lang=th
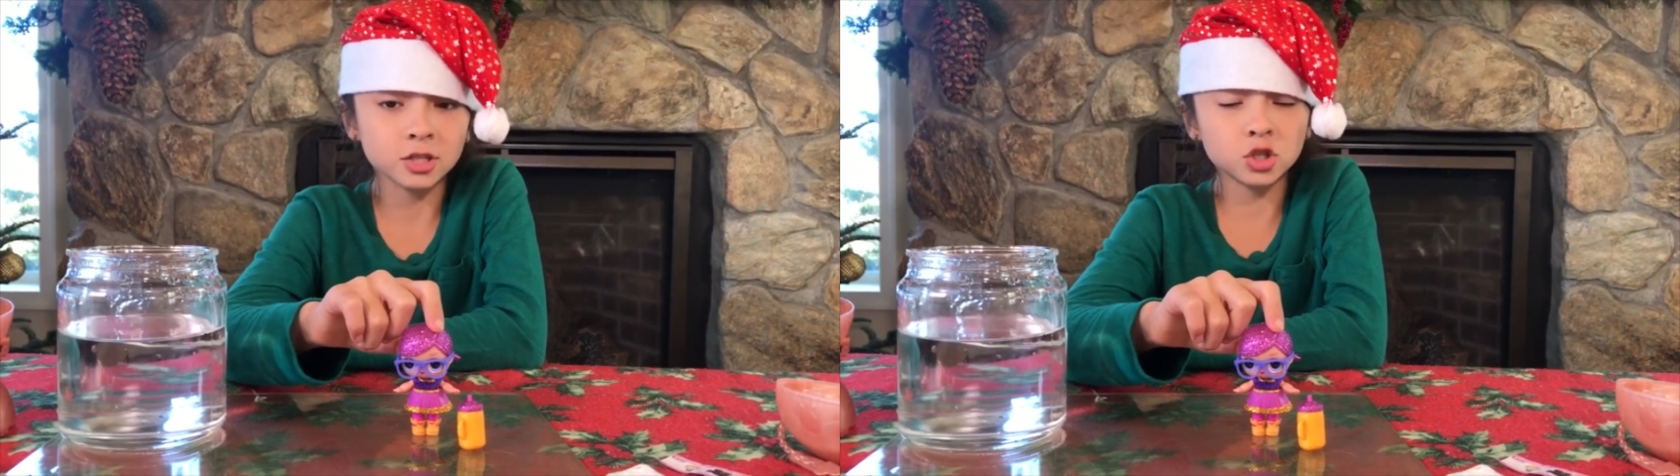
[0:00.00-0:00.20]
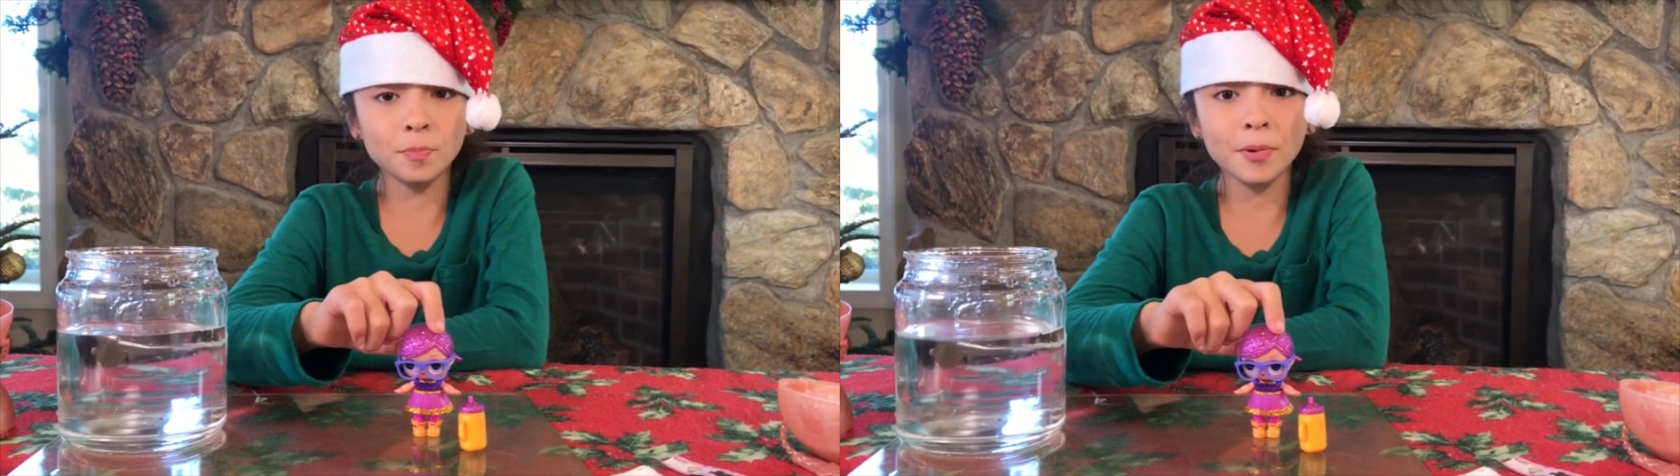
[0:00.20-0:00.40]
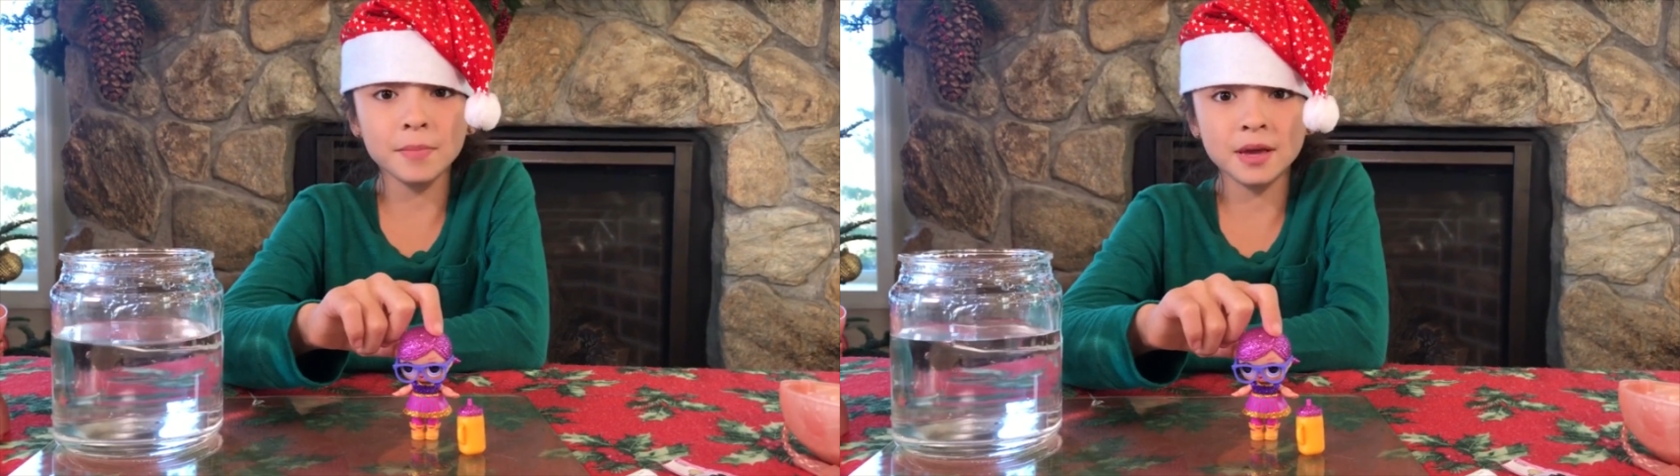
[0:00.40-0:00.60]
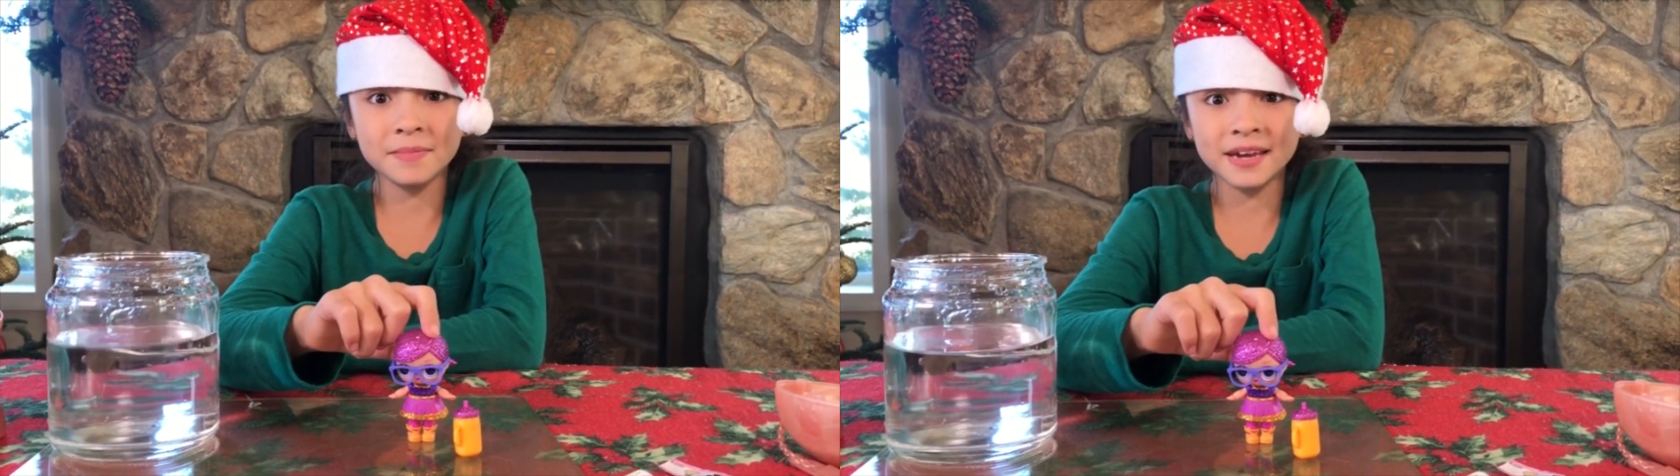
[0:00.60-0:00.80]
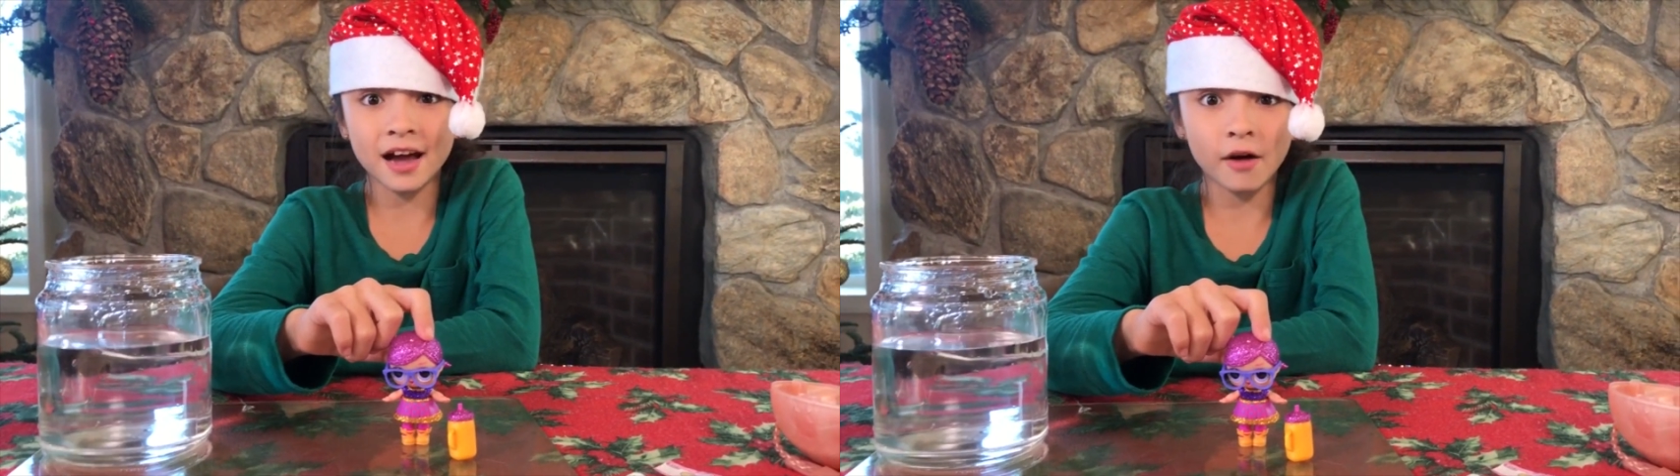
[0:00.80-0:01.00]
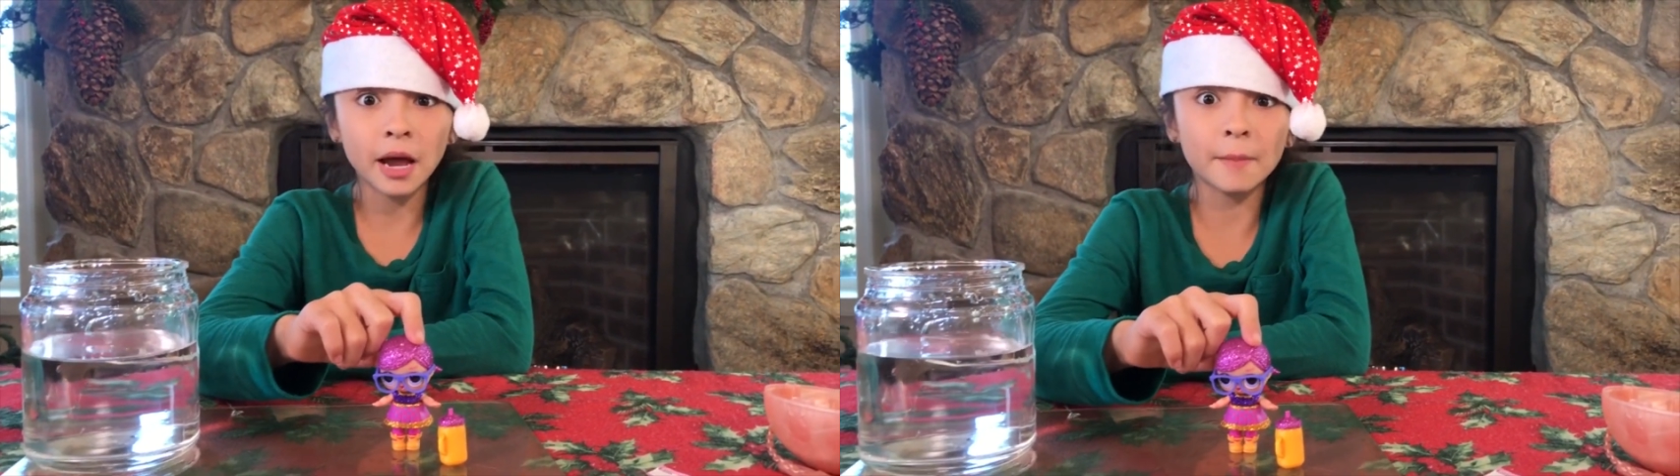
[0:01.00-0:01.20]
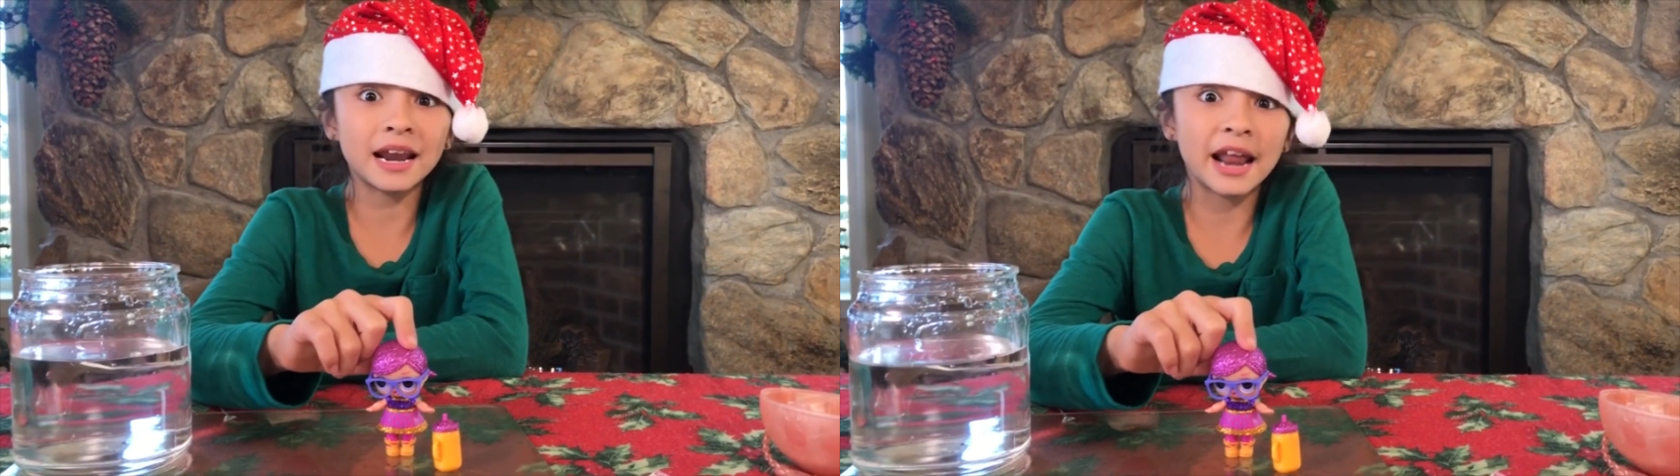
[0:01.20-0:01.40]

Super Baby เขาทำ